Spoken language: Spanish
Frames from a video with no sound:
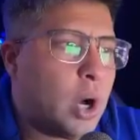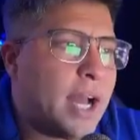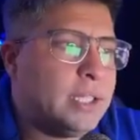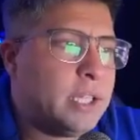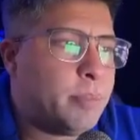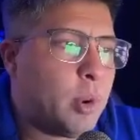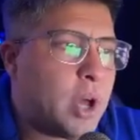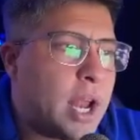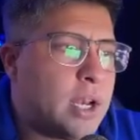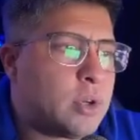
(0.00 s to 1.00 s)

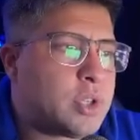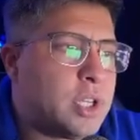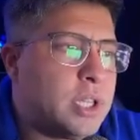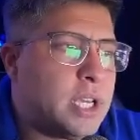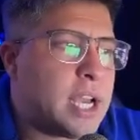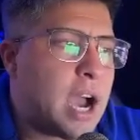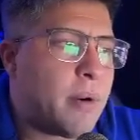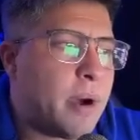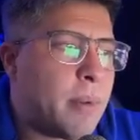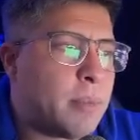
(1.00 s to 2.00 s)
antipodal nos
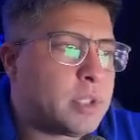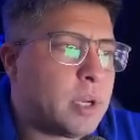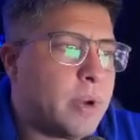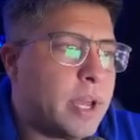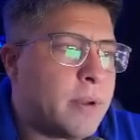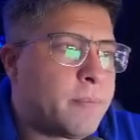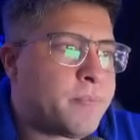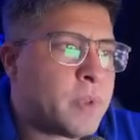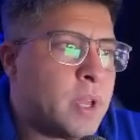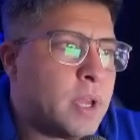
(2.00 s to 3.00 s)
indicaba, vamos a ver,
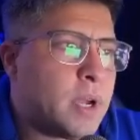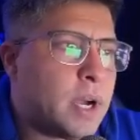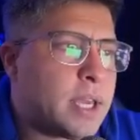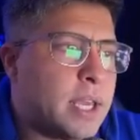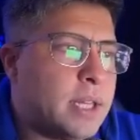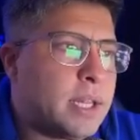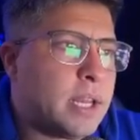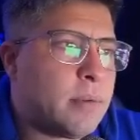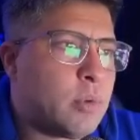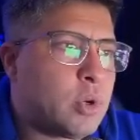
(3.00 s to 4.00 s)
aquí
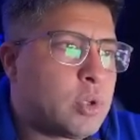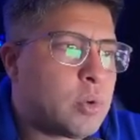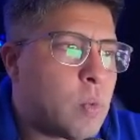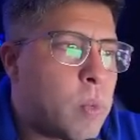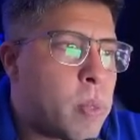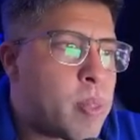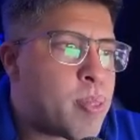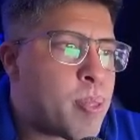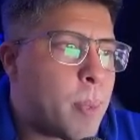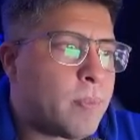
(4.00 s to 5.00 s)
tenemos,
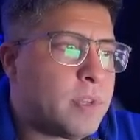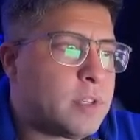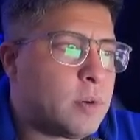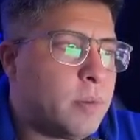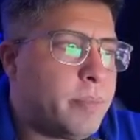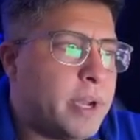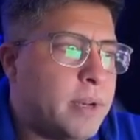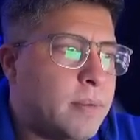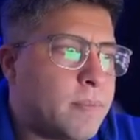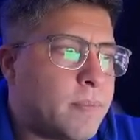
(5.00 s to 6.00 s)

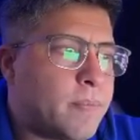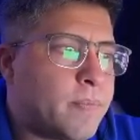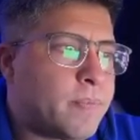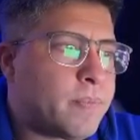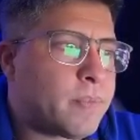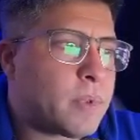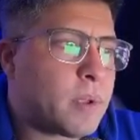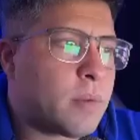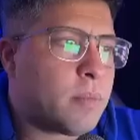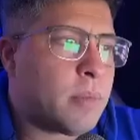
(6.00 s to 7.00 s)
disculpen,
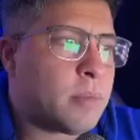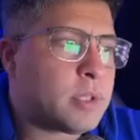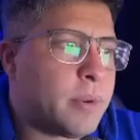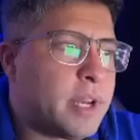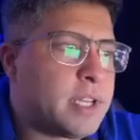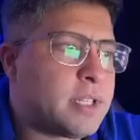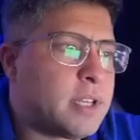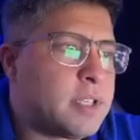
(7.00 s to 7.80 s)
vamos a ver, este de